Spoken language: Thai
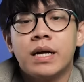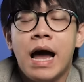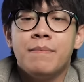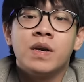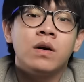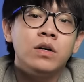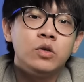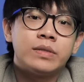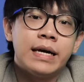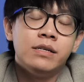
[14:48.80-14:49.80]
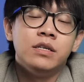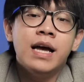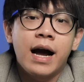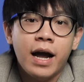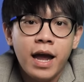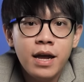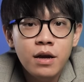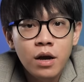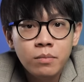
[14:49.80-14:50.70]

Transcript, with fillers: หรือใครมีข้อสงสัยหรืออยากให้